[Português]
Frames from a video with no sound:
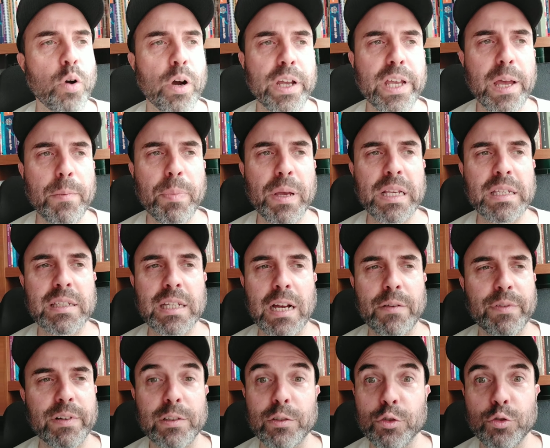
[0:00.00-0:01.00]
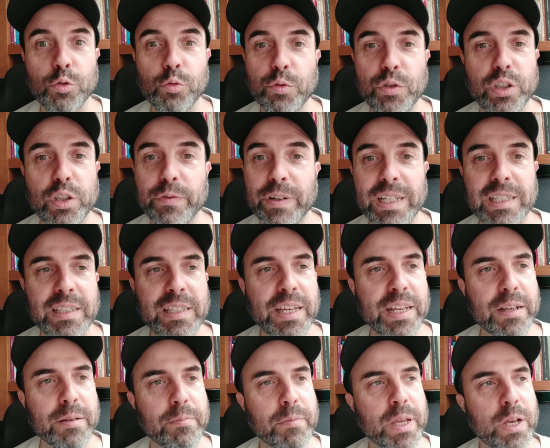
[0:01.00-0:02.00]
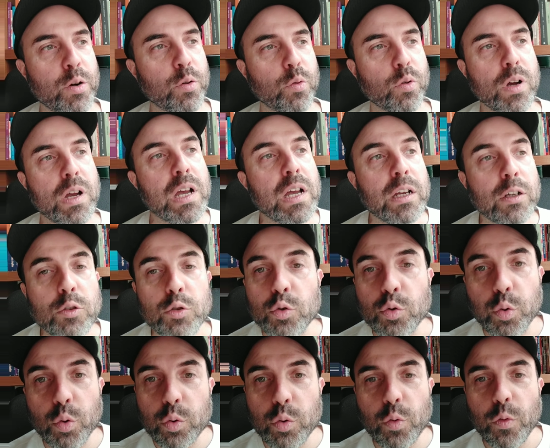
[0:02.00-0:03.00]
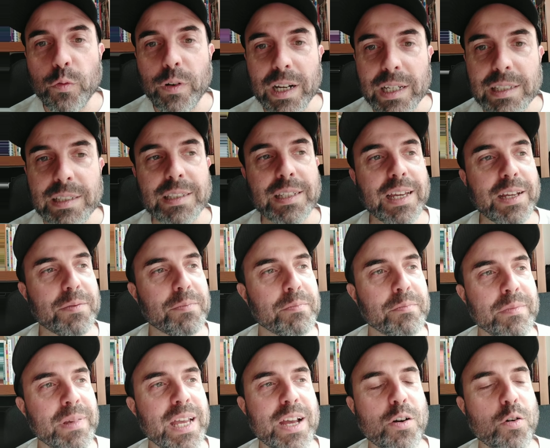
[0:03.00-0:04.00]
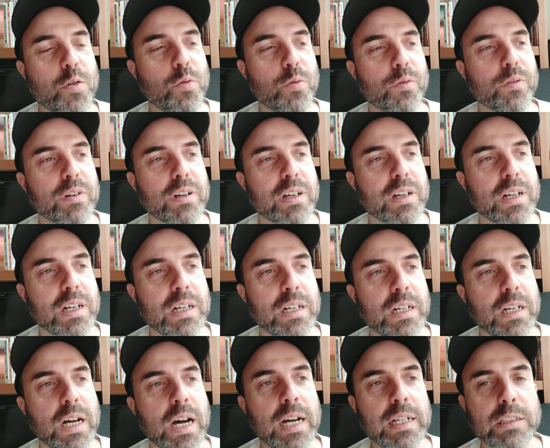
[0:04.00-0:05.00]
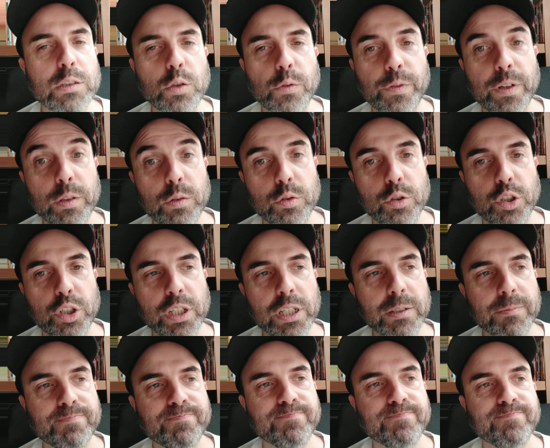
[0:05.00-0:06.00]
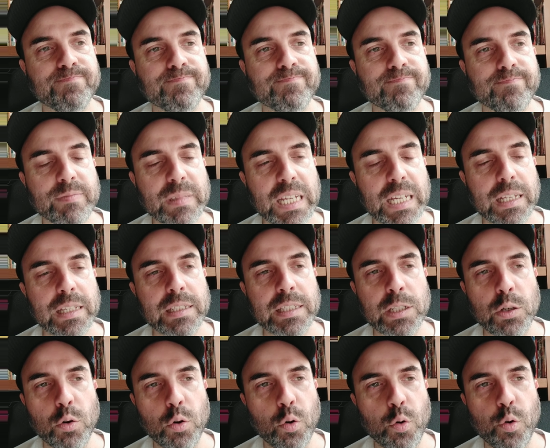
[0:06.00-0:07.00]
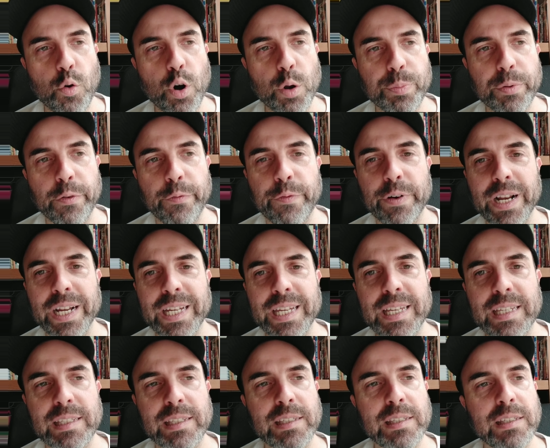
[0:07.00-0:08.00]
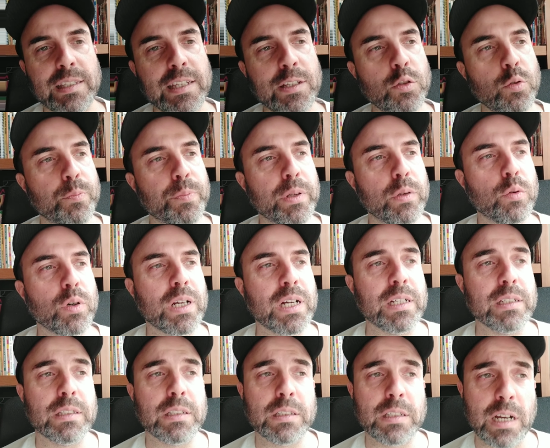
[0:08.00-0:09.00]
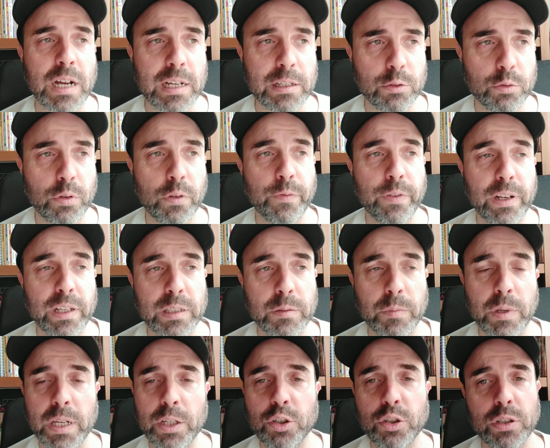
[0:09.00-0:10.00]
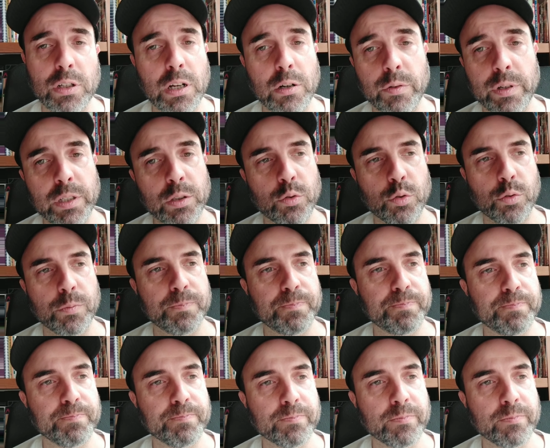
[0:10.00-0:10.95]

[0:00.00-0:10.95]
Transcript: Corria e pensava: tudo isso vai ser meu, tudo vai ser meu. Antes do fim do dia, seu corpo enfraquecido pelo cansaço, infelizmente, não aguentou.